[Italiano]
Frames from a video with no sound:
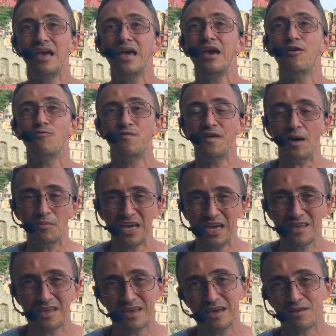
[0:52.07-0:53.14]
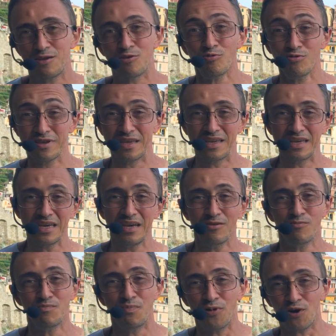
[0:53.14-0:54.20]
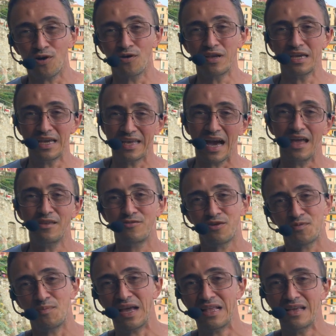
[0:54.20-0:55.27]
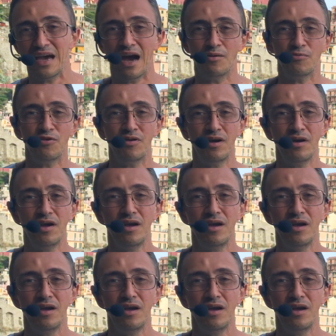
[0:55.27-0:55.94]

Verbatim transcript: e ovviamente tutti un po' ogni tanto sbagliamo